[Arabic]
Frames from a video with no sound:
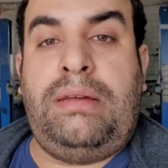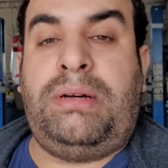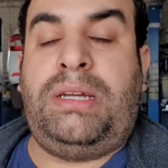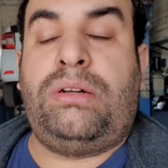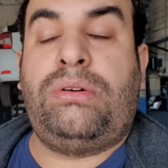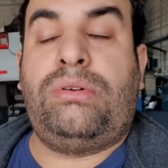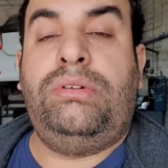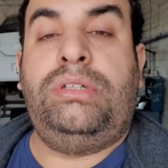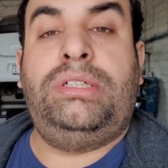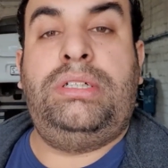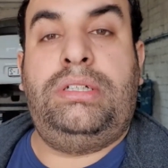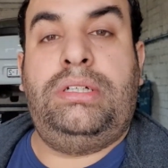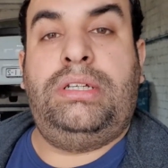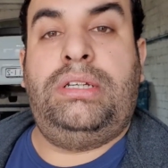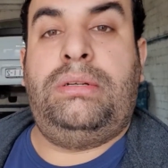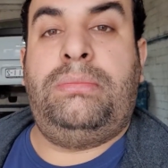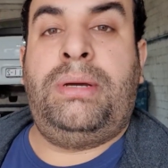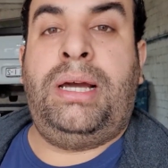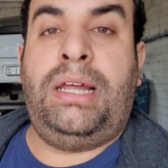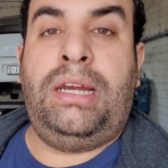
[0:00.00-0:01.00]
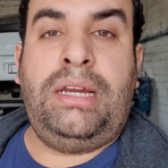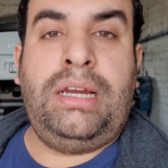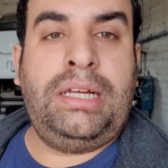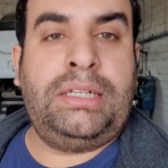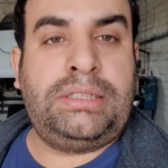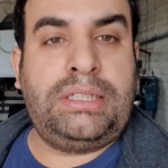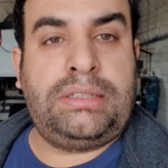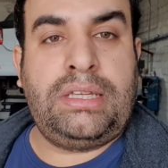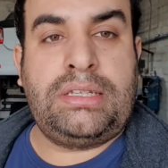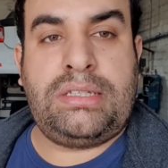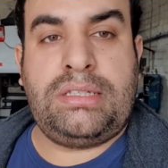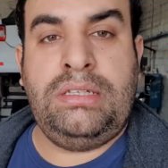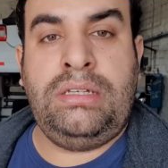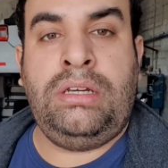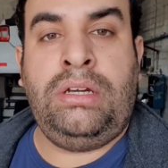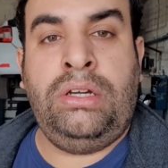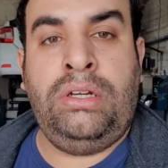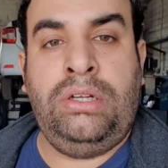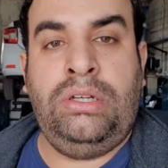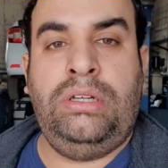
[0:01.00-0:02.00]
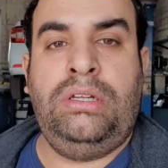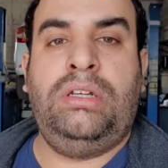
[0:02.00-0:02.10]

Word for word: على كل المحلات التصليح